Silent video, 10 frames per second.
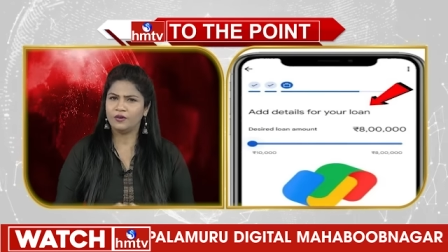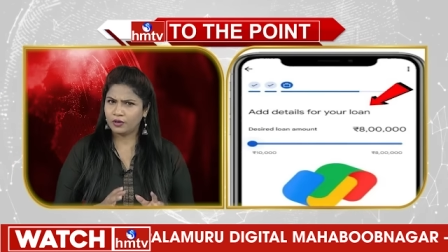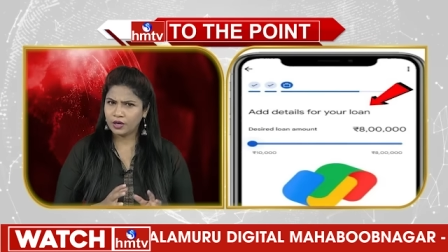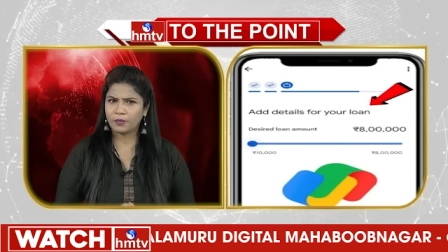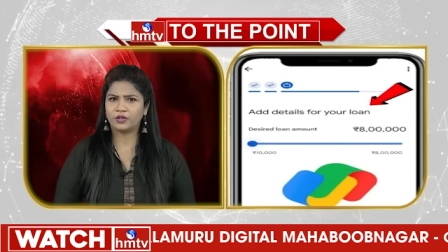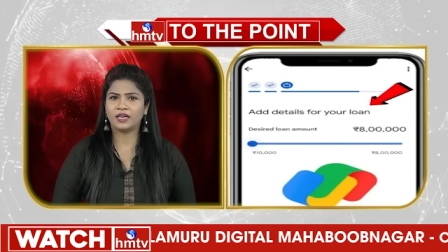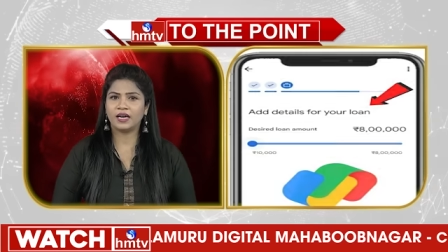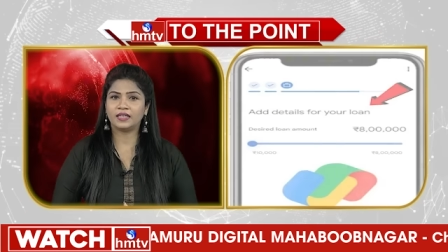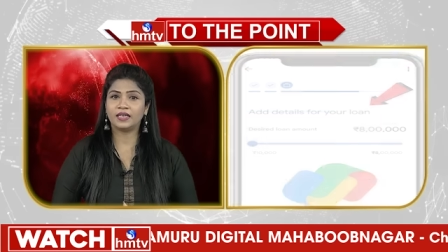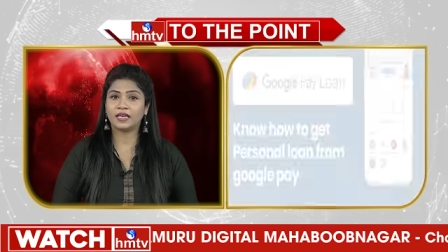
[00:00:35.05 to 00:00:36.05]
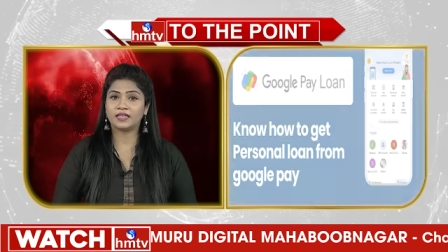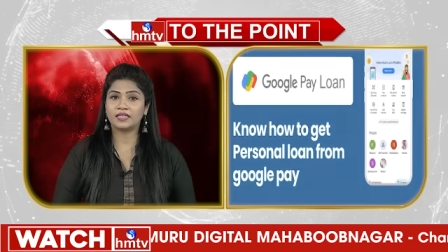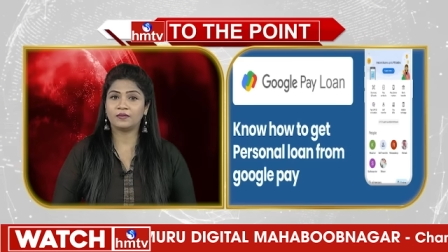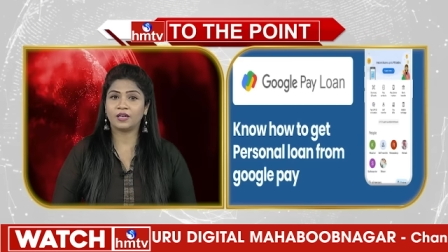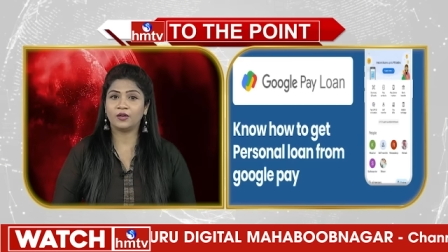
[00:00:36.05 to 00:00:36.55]
రుణం పొందడానికి
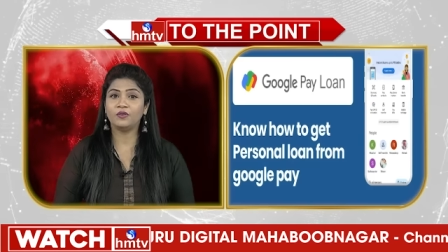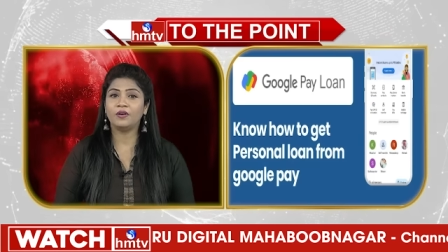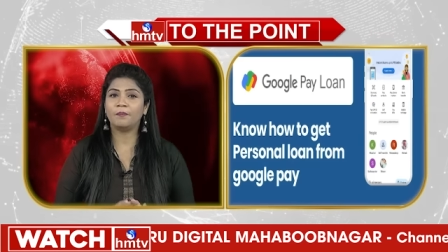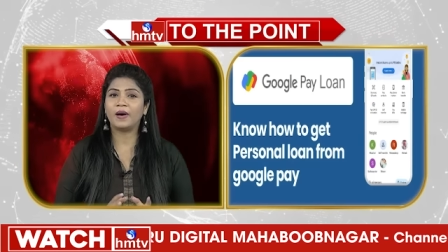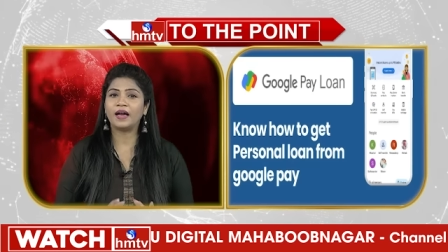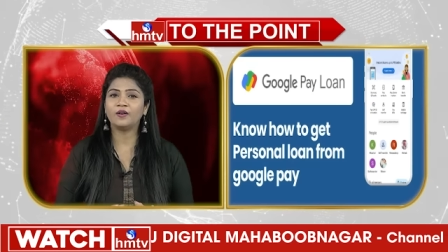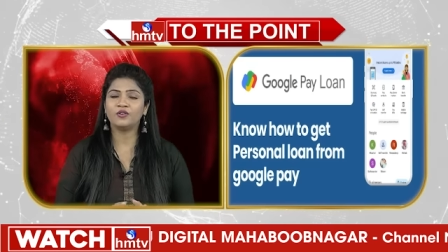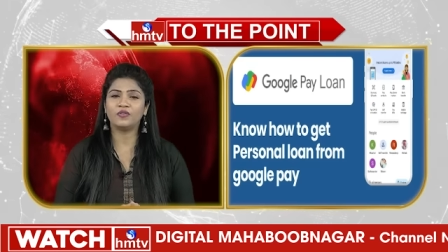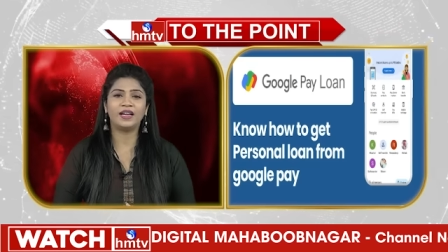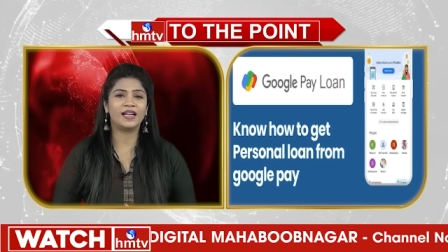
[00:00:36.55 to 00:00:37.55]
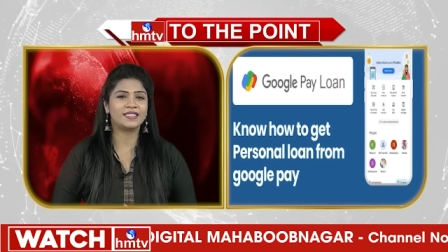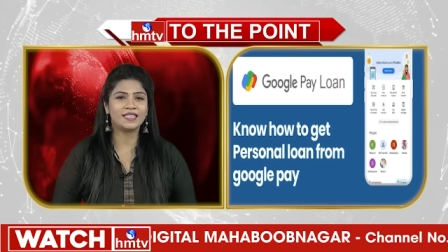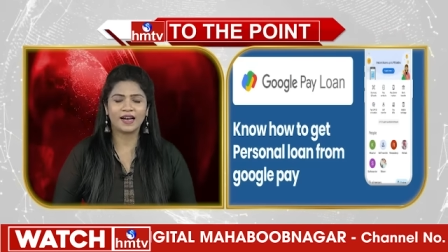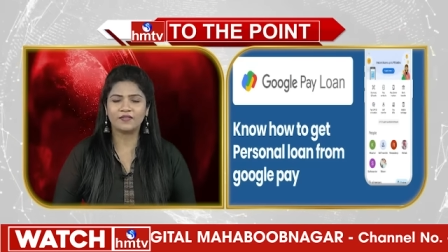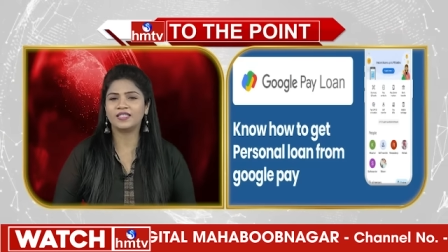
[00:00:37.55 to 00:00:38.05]
కస్టమర్లు బ్యాంకుకు వెళ్లాల్సిన
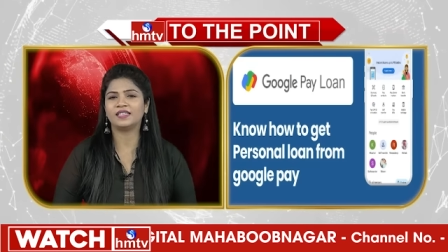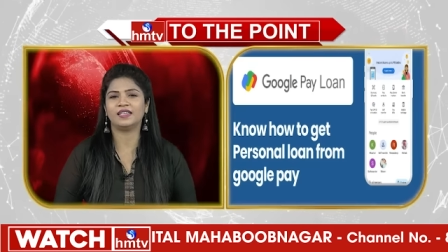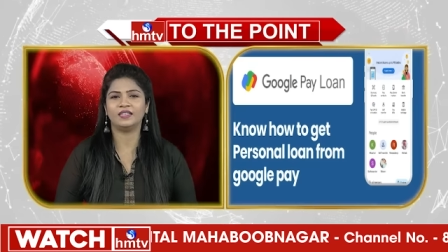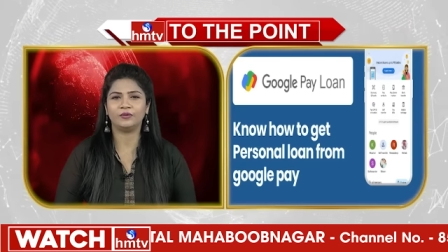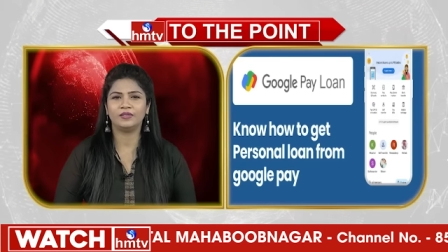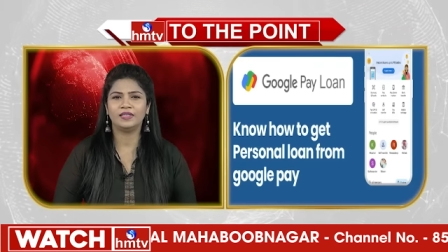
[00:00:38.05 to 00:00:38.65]
అవసరం లేదు